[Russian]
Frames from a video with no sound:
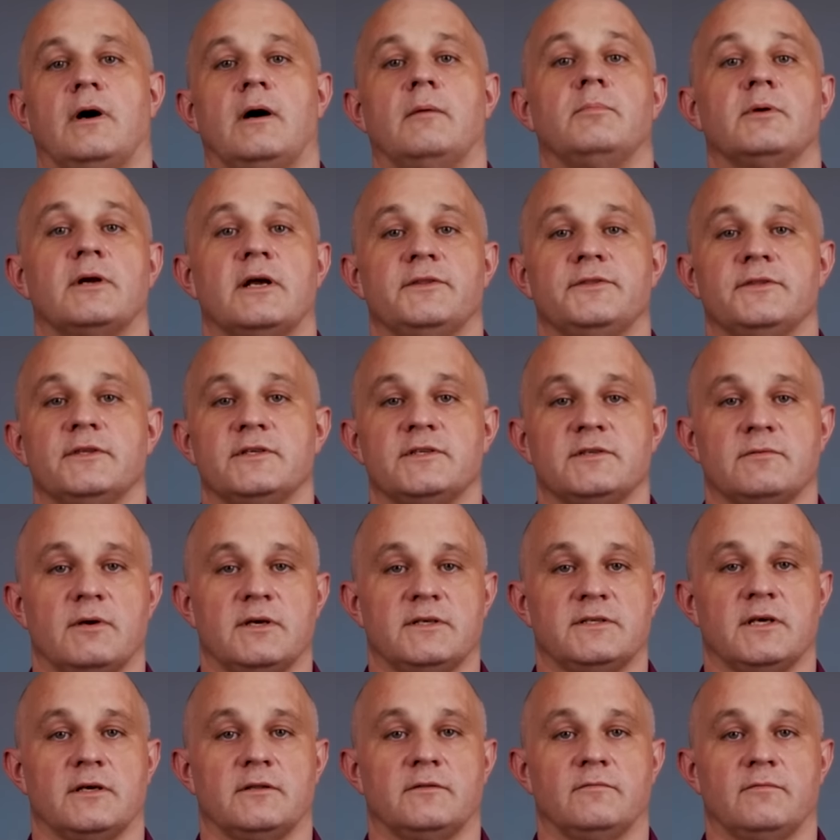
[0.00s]
Обратная
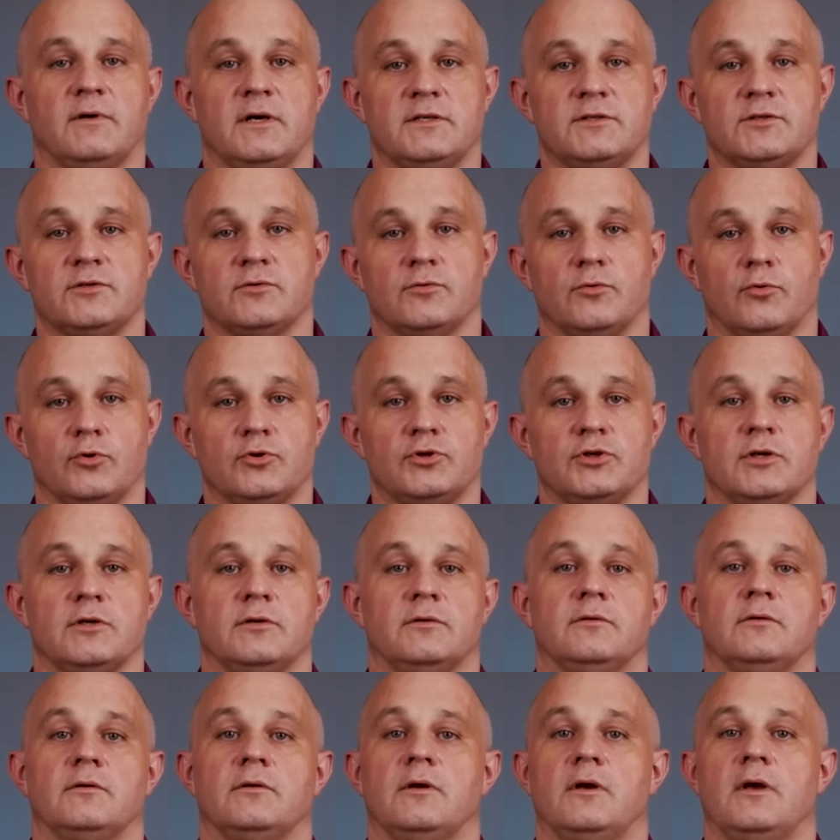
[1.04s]
связь от вас
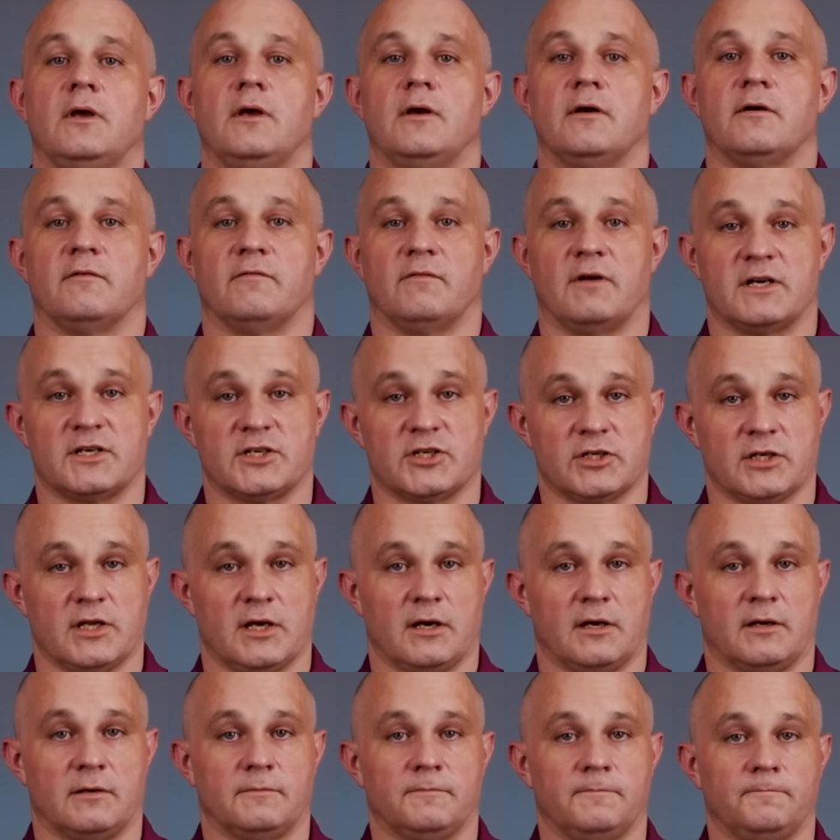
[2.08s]
очень
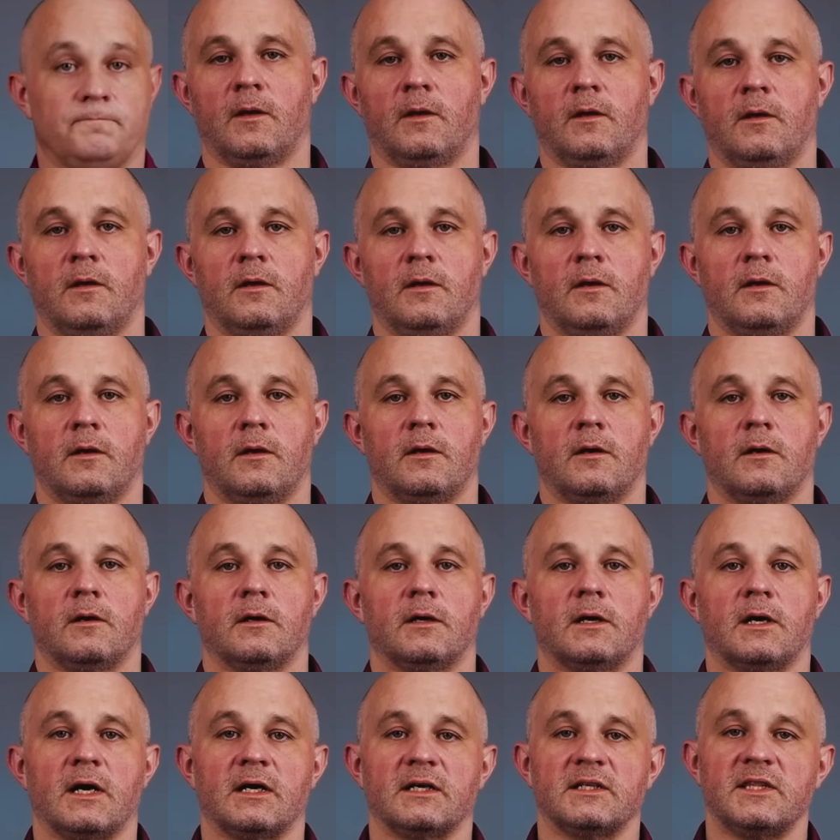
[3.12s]
важна
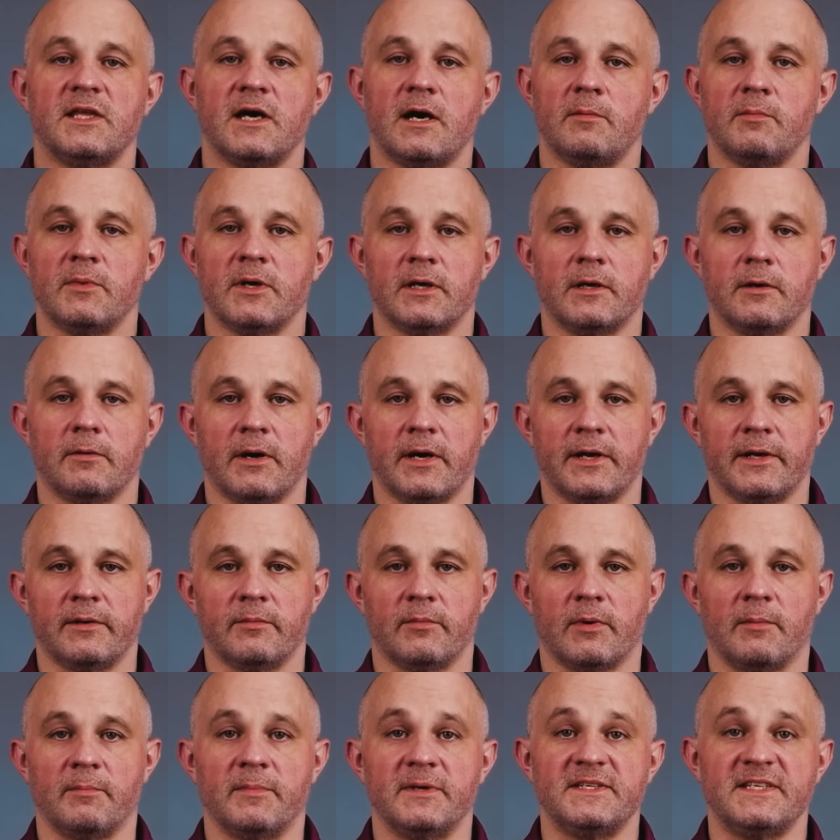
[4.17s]
когда мы
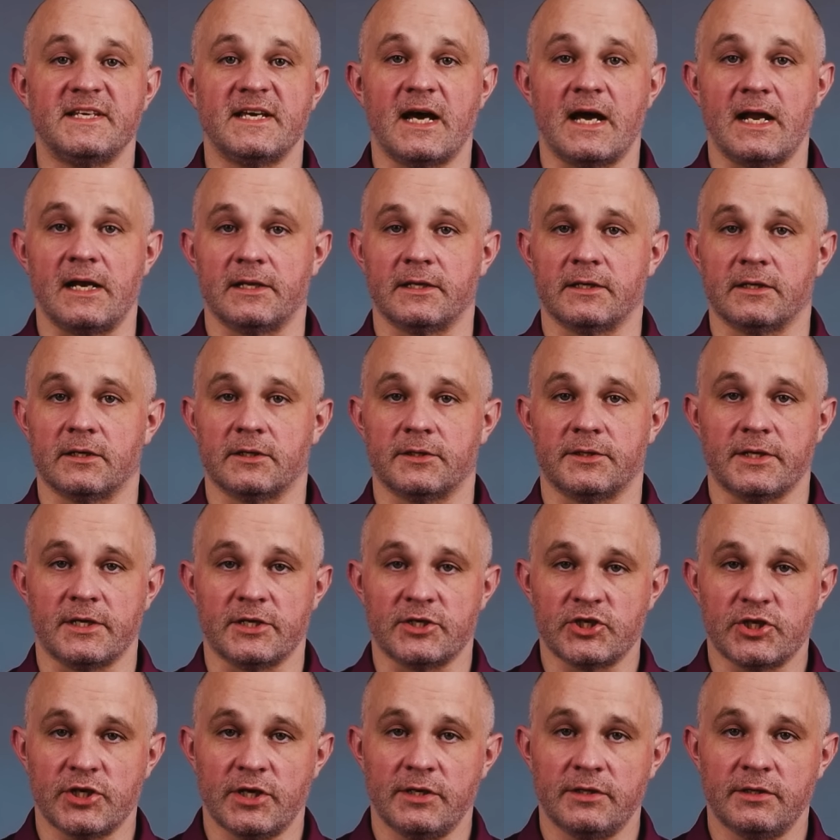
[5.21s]
говорим об идеальных
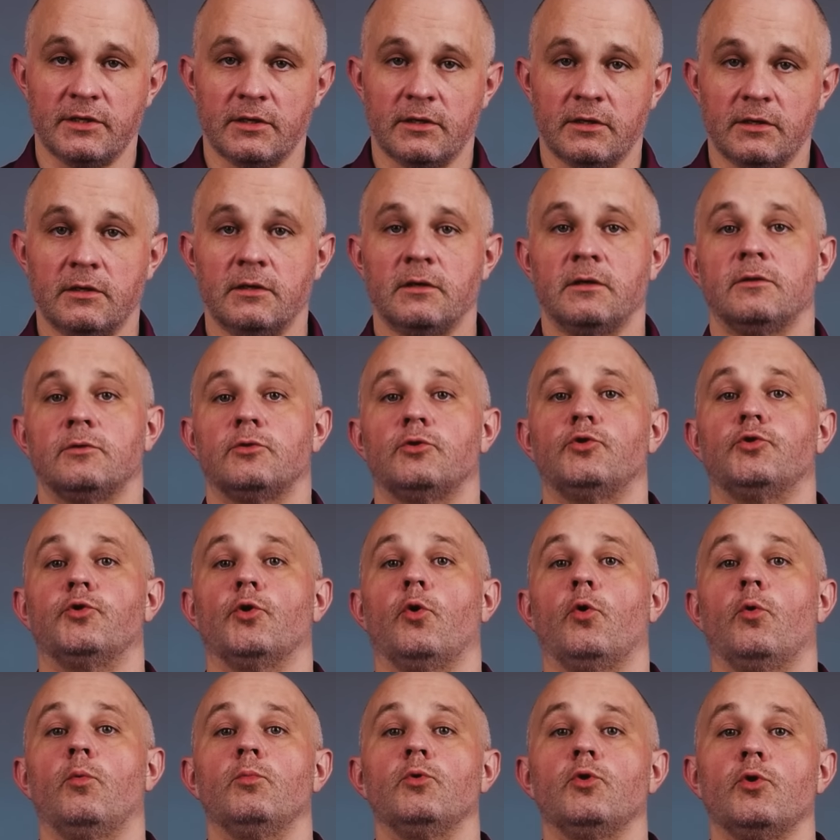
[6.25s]
отношениях,
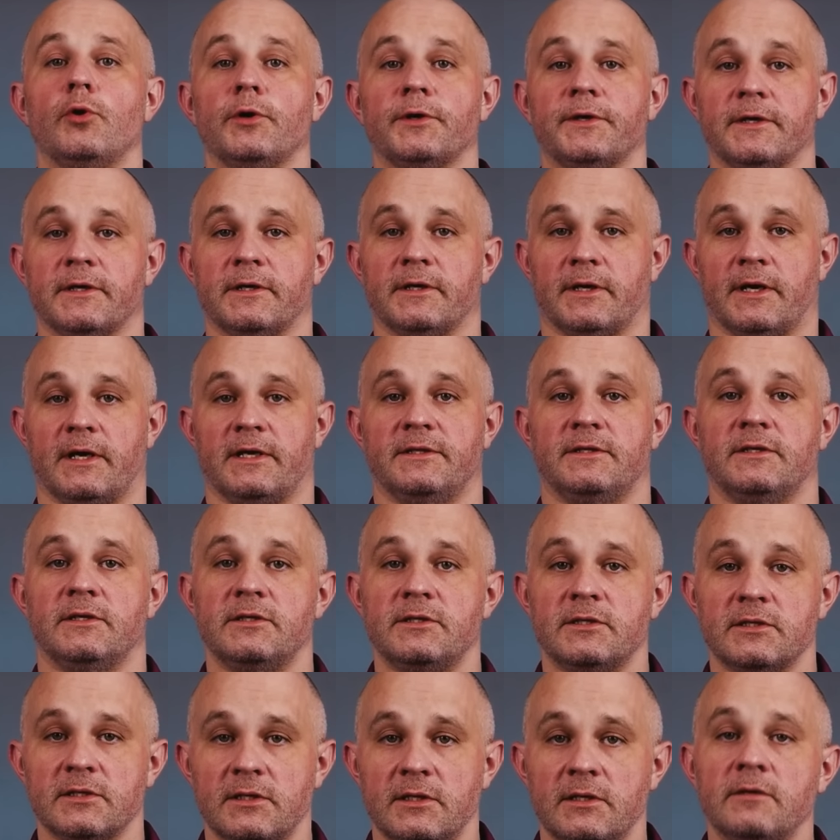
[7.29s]
то у многих
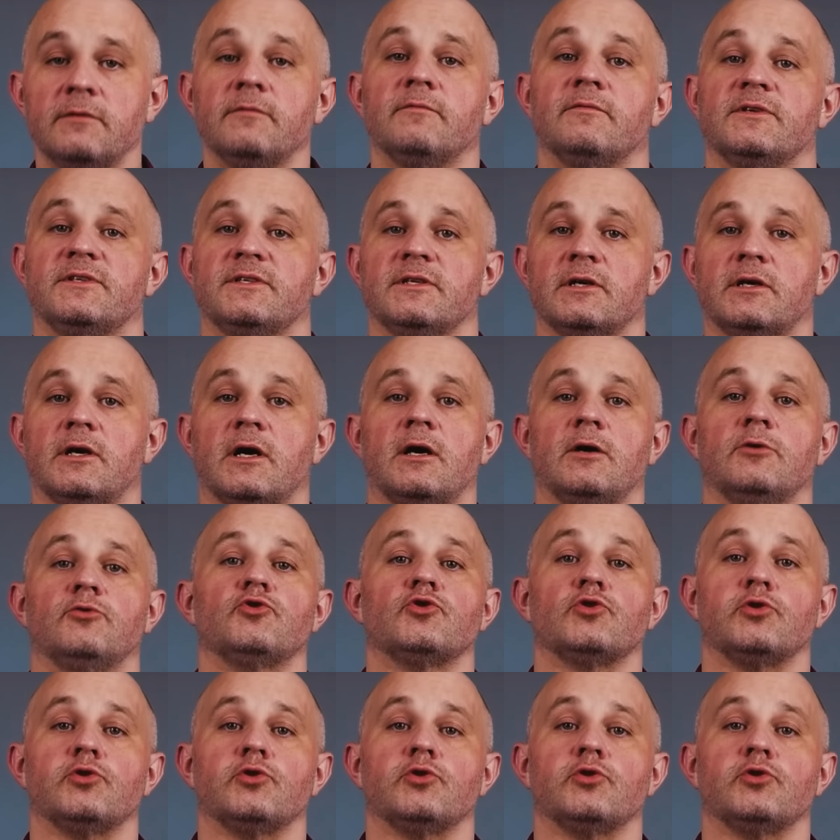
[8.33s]
родителей возникают